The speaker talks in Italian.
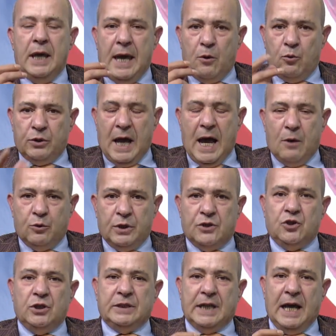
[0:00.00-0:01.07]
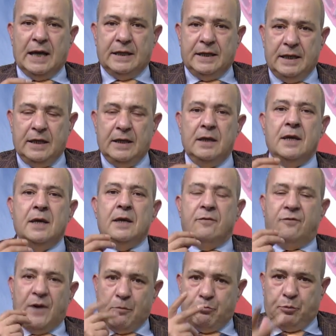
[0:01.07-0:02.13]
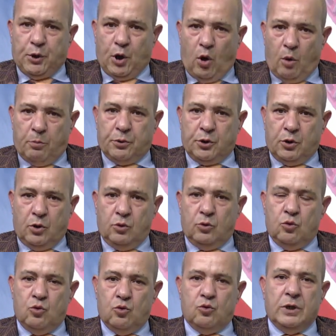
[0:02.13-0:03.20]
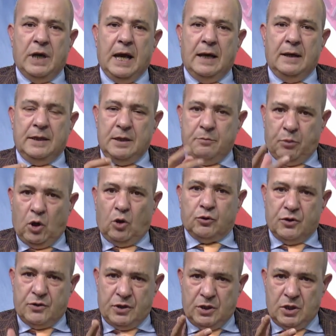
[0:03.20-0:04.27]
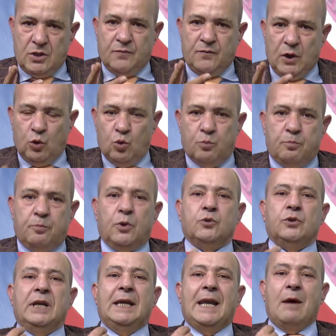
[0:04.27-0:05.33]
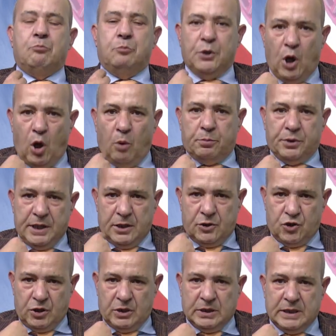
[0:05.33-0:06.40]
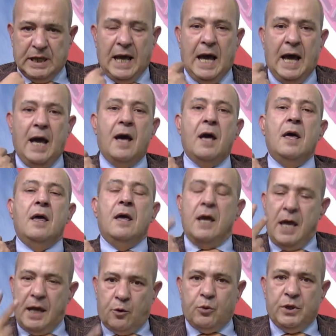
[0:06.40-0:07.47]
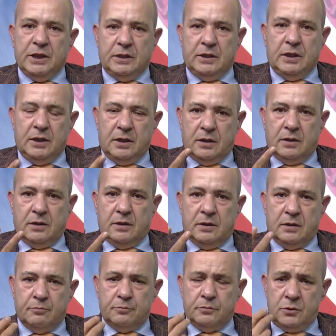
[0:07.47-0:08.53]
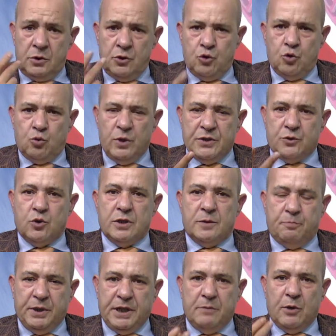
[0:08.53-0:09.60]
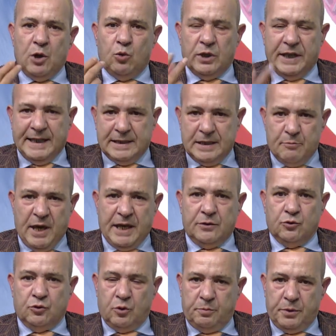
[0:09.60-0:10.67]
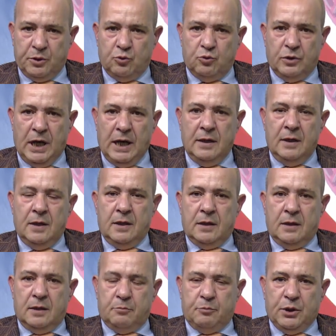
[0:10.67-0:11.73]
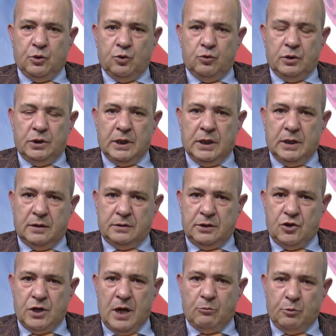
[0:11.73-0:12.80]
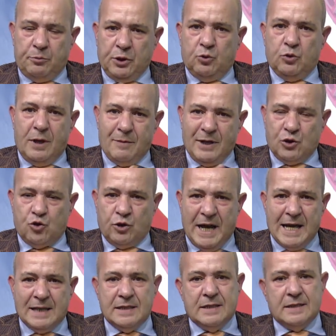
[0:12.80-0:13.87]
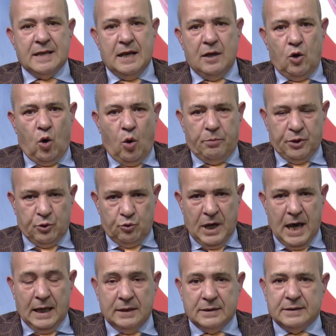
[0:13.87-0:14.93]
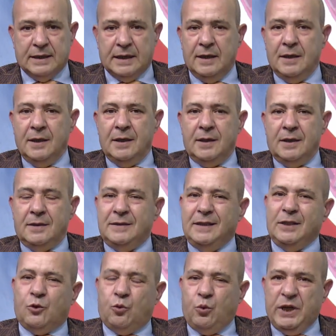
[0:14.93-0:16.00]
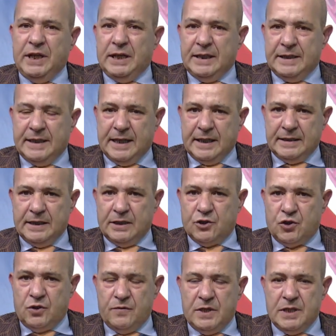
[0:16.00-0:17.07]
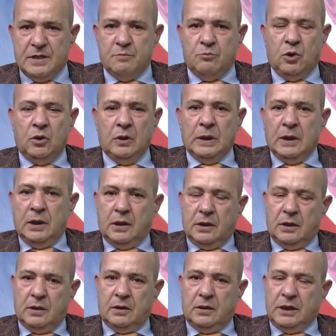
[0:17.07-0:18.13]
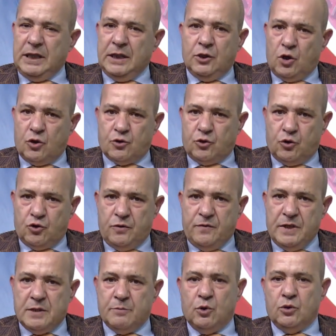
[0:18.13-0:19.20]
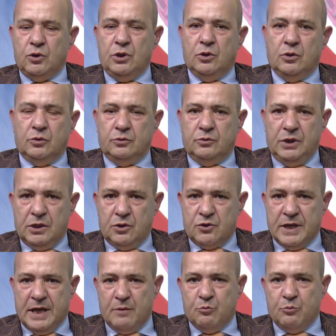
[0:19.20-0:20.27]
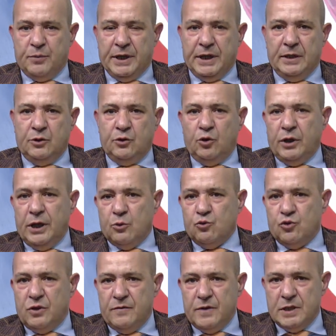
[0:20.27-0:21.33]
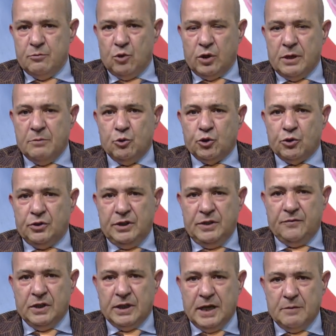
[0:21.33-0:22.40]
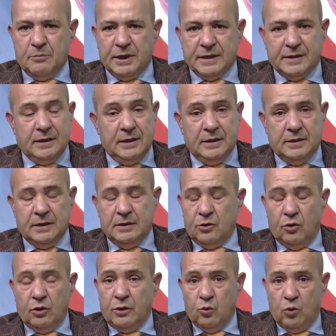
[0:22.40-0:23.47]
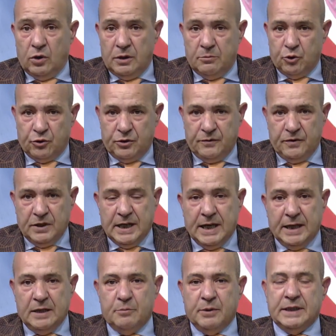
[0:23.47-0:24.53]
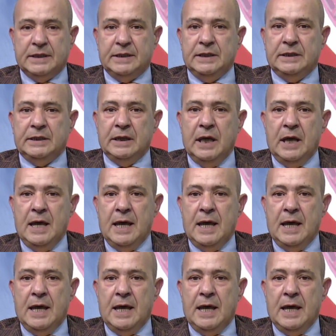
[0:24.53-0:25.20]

un, a una città che fa proprio una ipotesi di sviluppo della propria città e quindi eh, eh su questo esprime un gradimento per una, eh, per un, diciamo, per una maggioranza o per un'altra. Di qui l'idea del civismo. Eh, eh, il nostro civismo, io dico sempre, non è un civismo che mortifica i partiti, non li vuole mortificare i partiti,